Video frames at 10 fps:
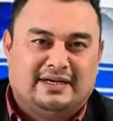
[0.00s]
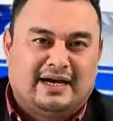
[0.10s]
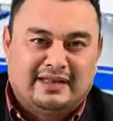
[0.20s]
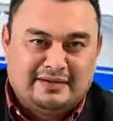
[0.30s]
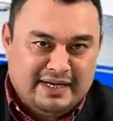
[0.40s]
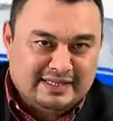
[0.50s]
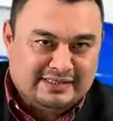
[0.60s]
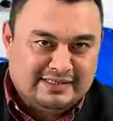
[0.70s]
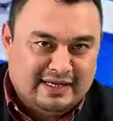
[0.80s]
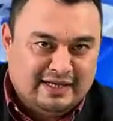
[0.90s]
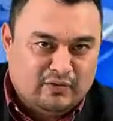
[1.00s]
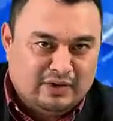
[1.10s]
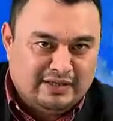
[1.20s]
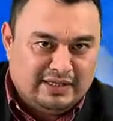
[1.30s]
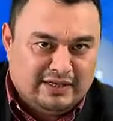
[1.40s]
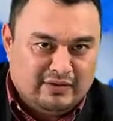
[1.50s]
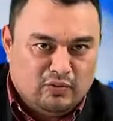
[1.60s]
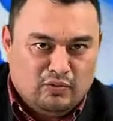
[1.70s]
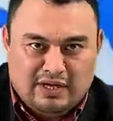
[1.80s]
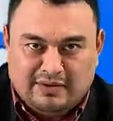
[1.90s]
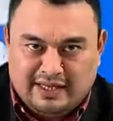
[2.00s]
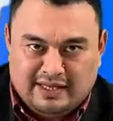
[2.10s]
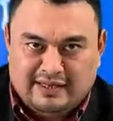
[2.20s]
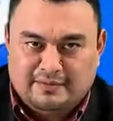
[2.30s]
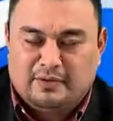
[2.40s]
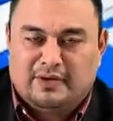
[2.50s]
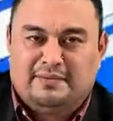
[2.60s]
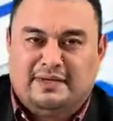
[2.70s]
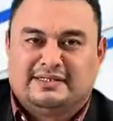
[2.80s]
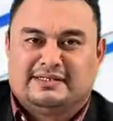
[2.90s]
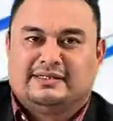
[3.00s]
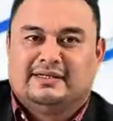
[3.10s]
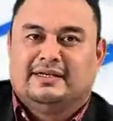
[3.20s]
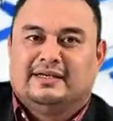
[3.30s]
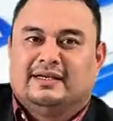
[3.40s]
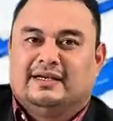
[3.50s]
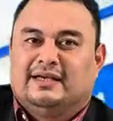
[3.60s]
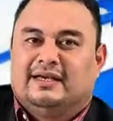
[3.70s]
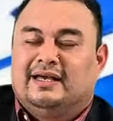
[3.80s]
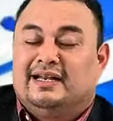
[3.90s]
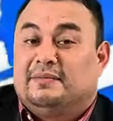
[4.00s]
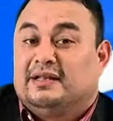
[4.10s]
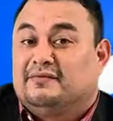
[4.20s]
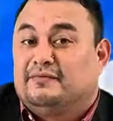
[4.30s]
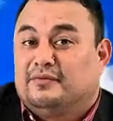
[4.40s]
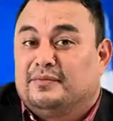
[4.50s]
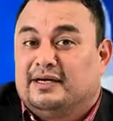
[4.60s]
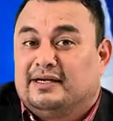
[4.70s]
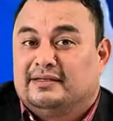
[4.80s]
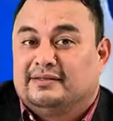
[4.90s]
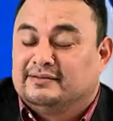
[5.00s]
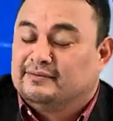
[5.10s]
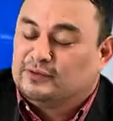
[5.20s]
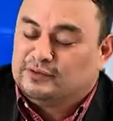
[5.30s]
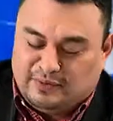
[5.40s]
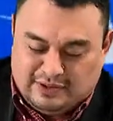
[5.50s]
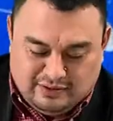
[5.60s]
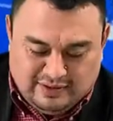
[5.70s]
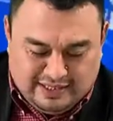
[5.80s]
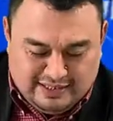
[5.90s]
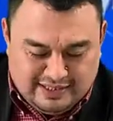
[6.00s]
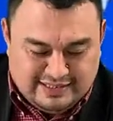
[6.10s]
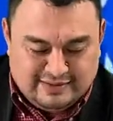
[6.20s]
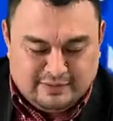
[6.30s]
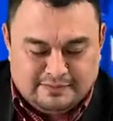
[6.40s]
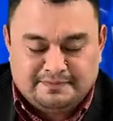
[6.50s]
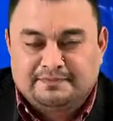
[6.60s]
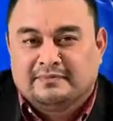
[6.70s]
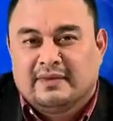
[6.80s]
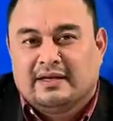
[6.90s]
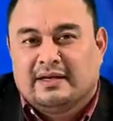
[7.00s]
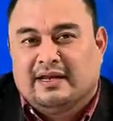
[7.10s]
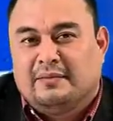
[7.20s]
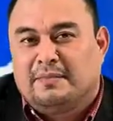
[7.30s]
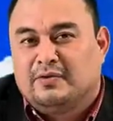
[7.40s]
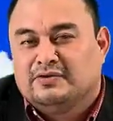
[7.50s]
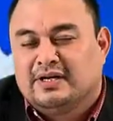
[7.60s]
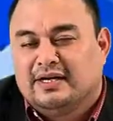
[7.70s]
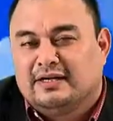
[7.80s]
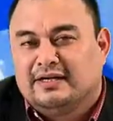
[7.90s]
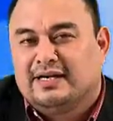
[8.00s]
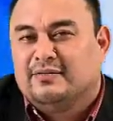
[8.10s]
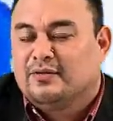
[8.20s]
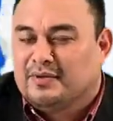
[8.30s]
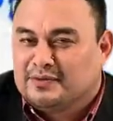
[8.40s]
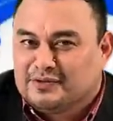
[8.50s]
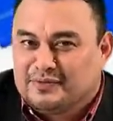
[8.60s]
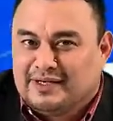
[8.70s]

Además, encuentra una variedad de programas en la plataforma, por supuesto, de Latinísimo. La pausa y volvemos con